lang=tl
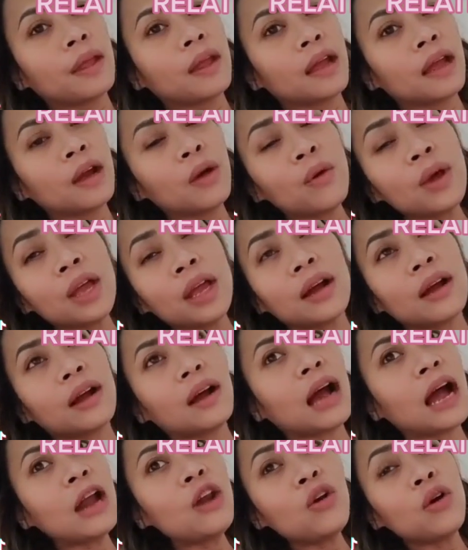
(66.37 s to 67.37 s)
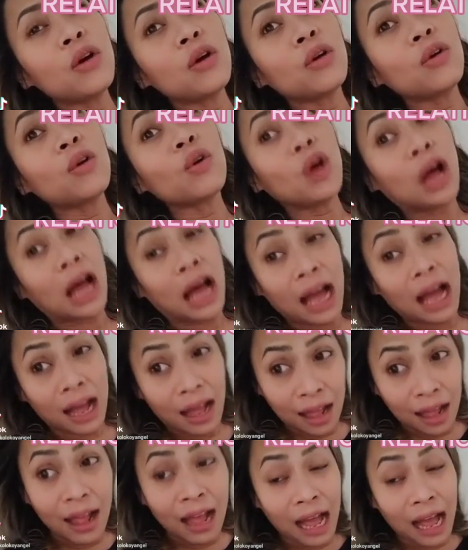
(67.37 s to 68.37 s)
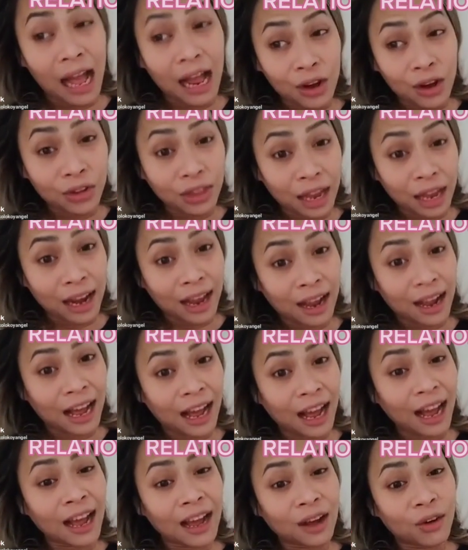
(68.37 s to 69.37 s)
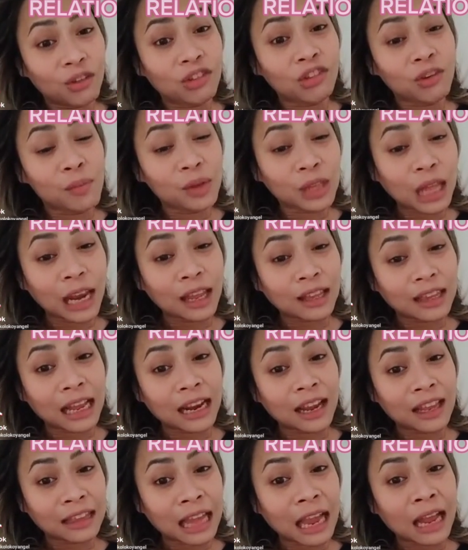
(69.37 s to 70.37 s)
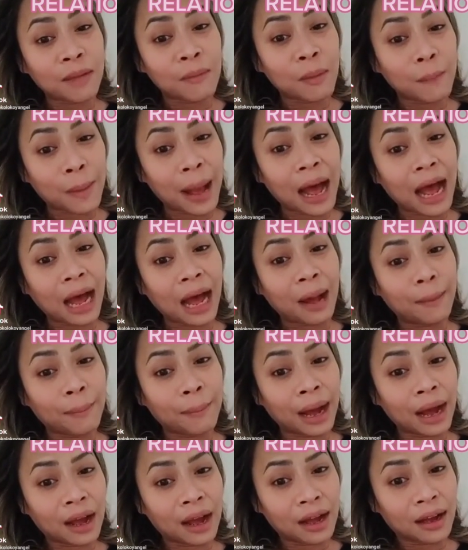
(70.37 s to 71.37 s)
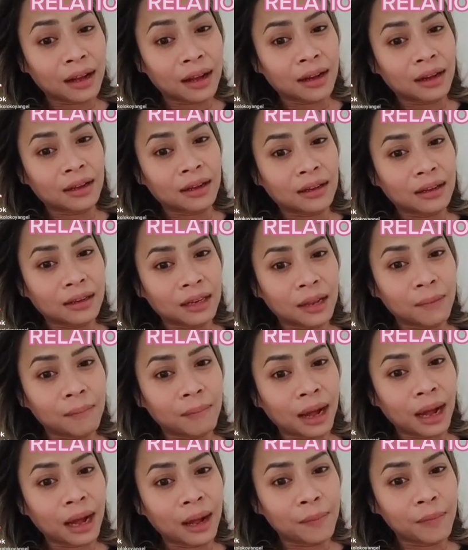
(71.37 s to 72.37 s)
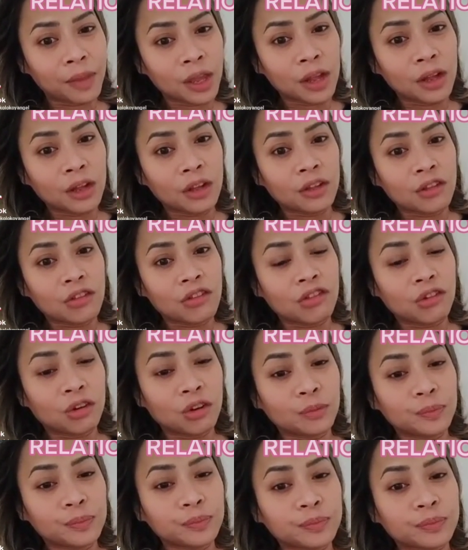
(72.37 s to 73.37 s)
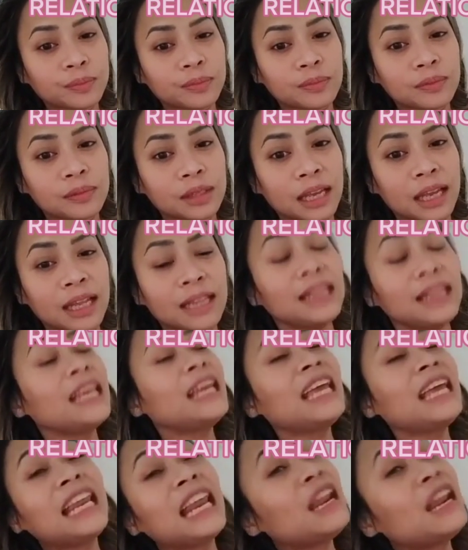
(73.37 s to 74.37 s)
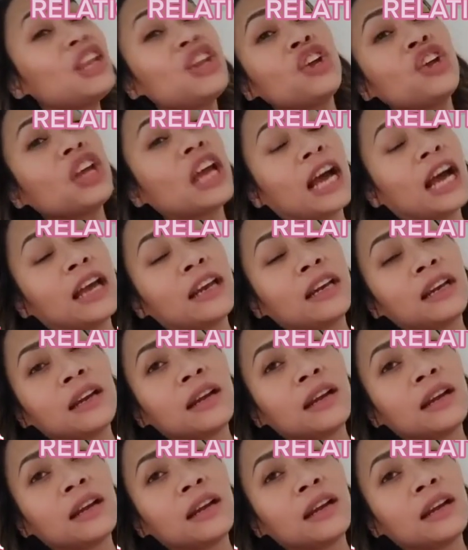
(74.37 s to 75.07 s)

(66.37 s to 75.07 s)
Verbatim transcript: Eh, kuy, ano? Ano talaga? Gusto mo talaga talaga tayo mapahamak? Di ba? So, tigilan niyo yan.